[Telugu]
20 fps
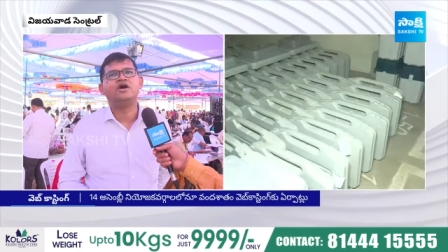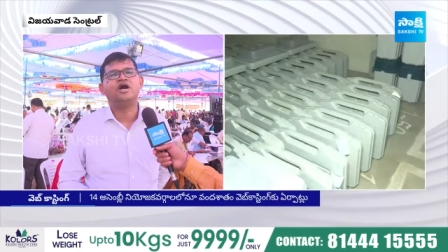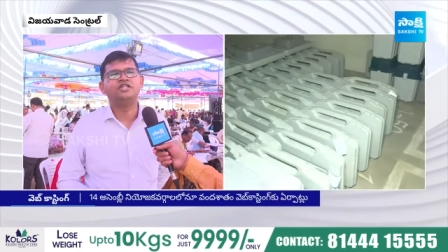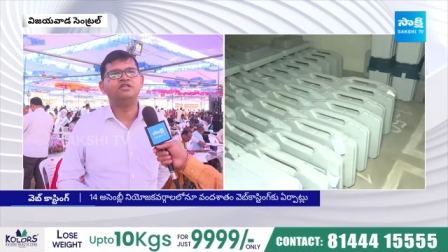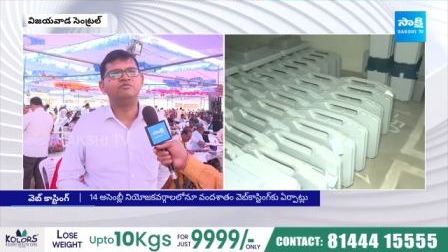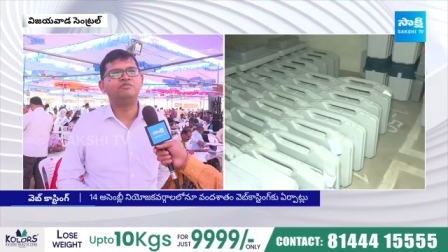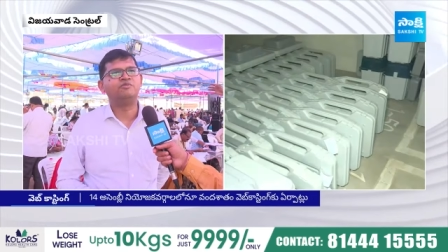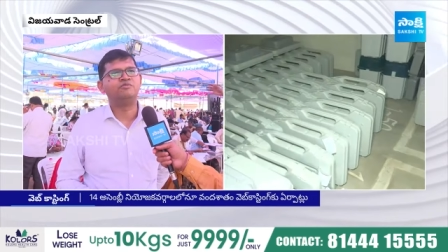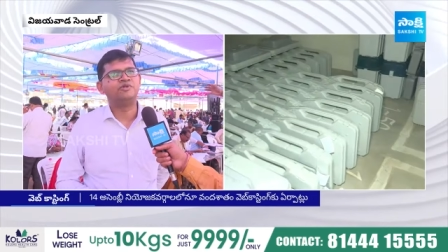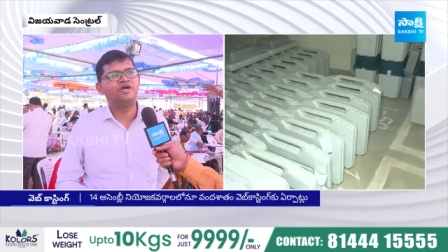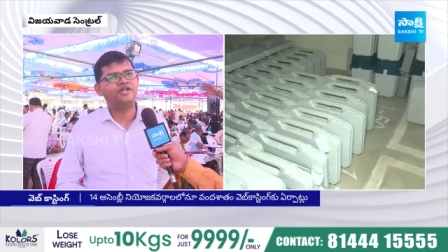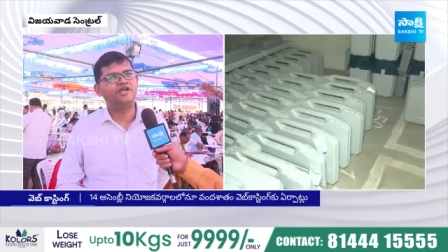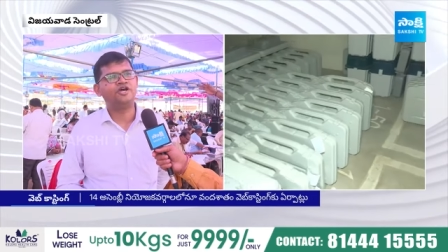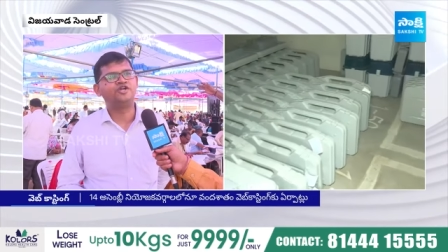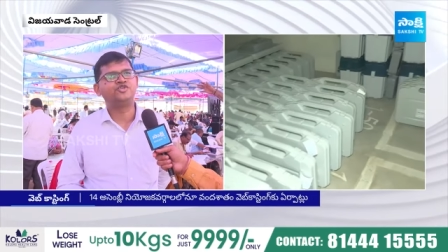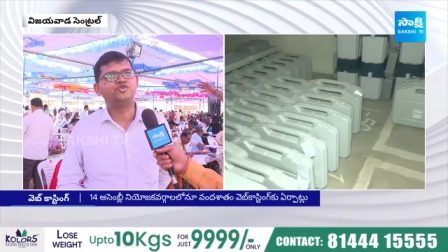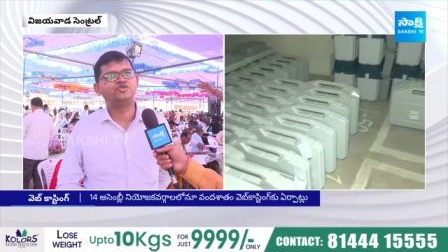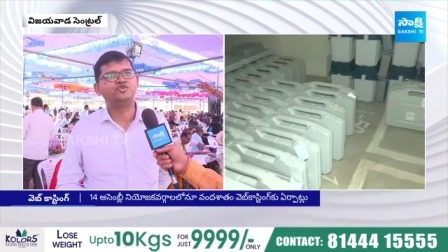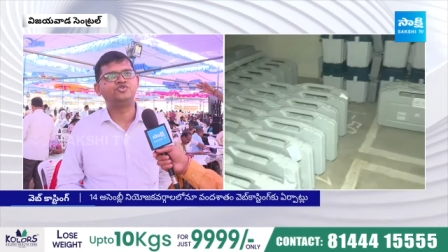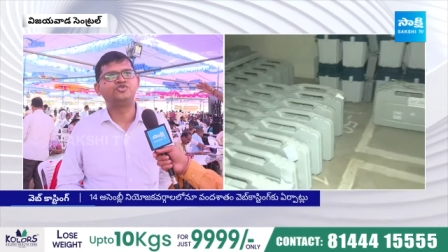అది మనం డైరెక్ట్గా
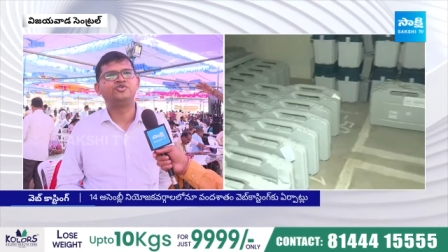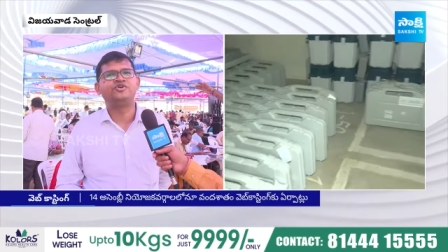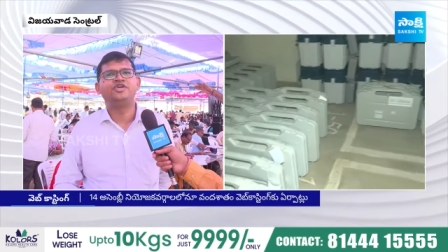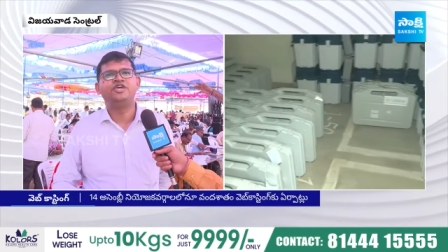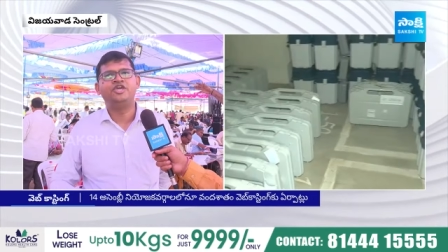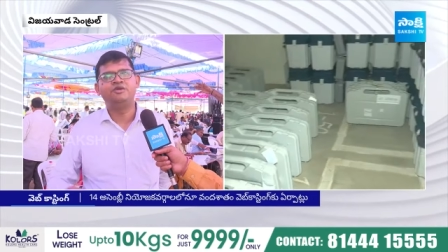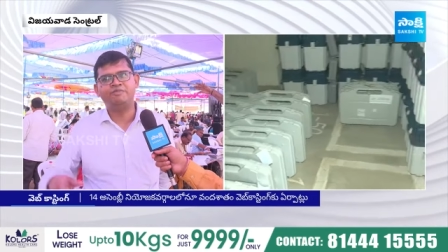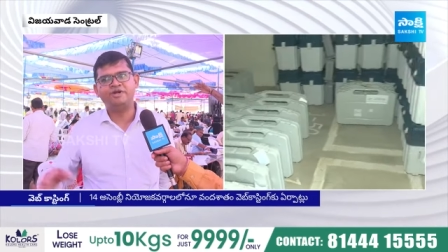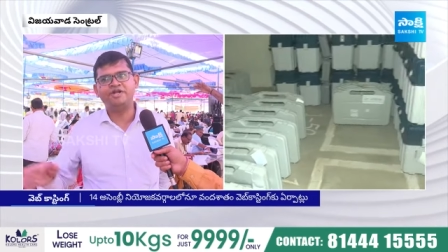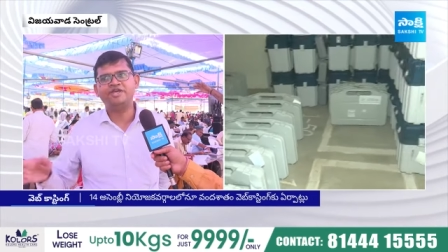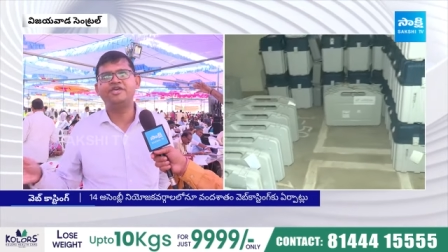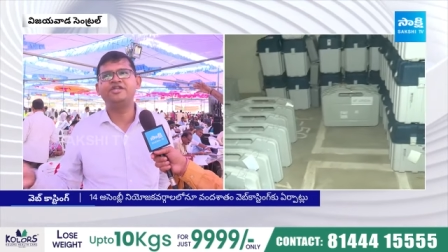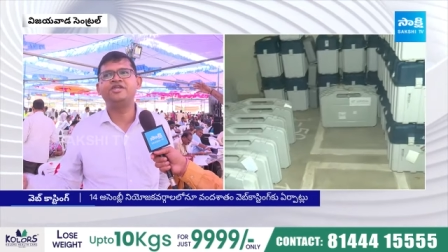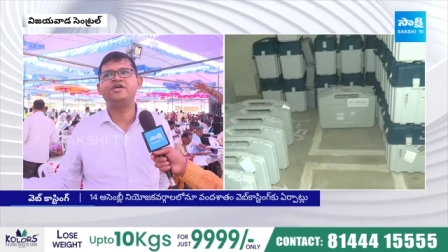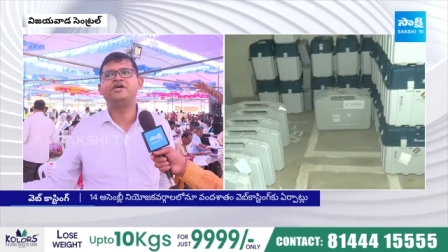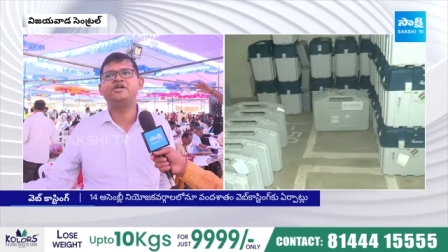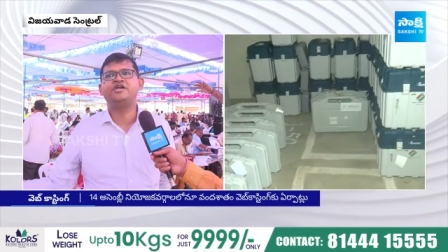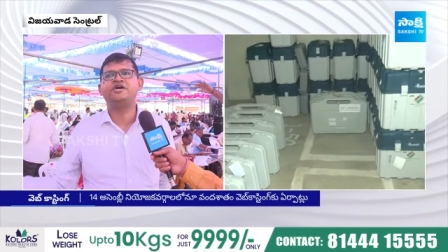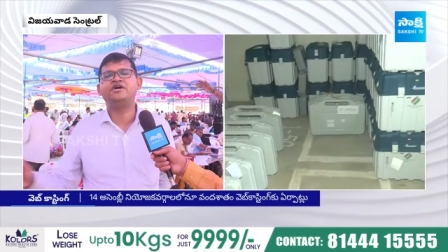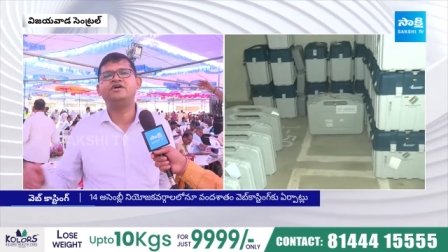చూడవచ్చు ఇప్పటికేనే
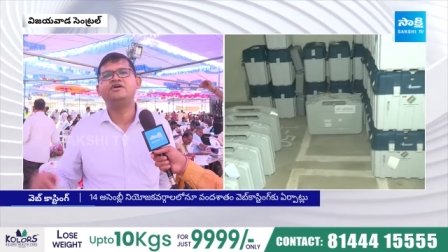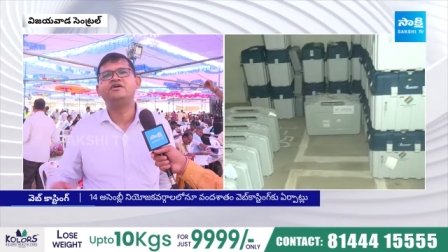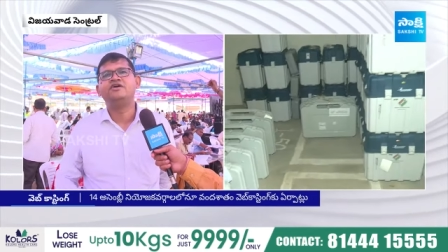అక్కడ